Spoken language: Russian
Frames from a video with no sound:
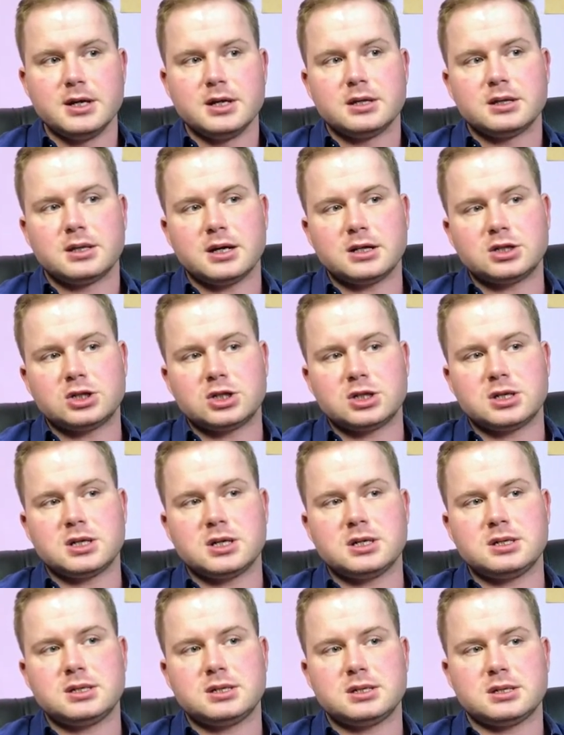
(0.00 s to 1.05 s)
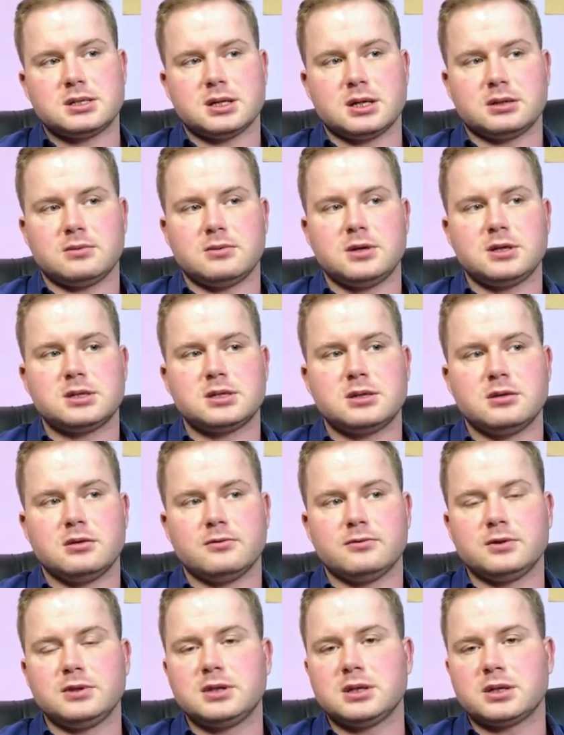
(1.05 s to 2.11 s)
Также есть, соответственно,
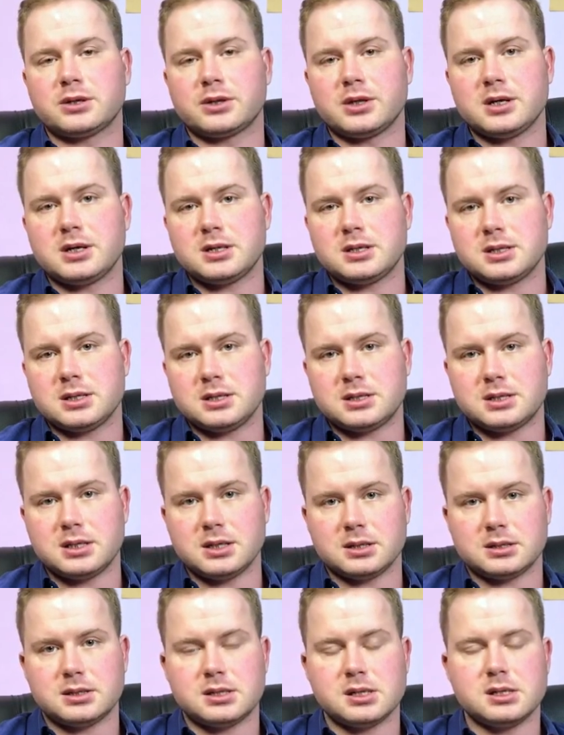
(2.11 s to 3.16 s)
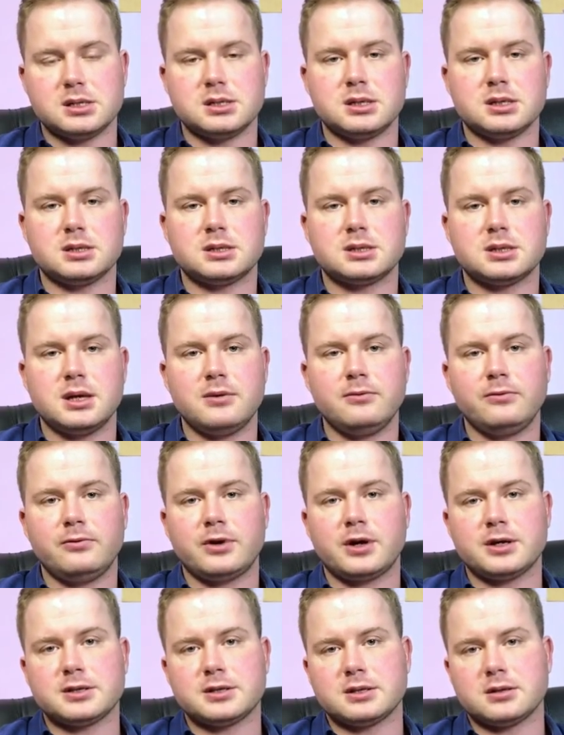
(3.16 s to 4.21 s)
в интернете тексты DSM эм в
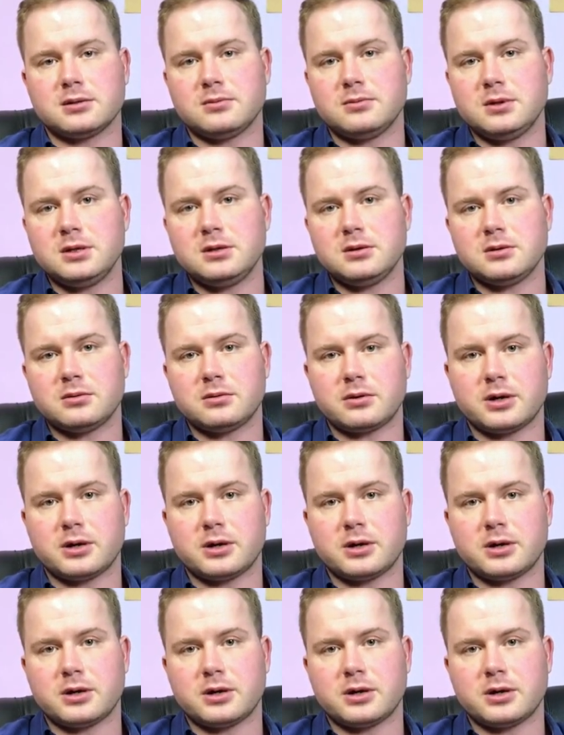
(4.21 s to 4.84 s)
разных видах,